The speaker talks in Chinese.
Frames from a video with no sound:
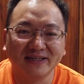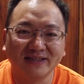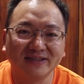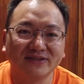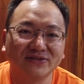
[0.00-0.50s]

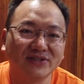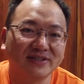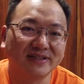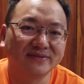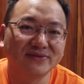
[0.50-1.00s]
嗯，有些
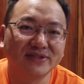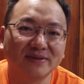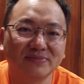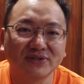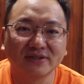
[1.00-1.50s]
人估计
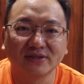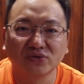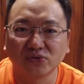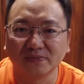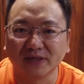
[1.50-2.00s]
也不是
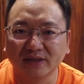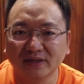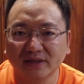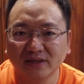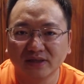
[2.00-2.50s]
很懂吧，
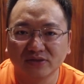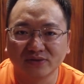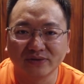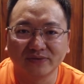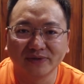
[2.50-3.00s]

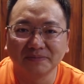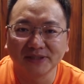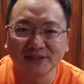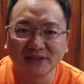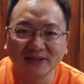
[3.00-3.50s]
所以我也
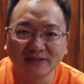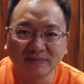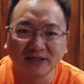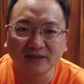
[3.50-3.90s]
没期待着把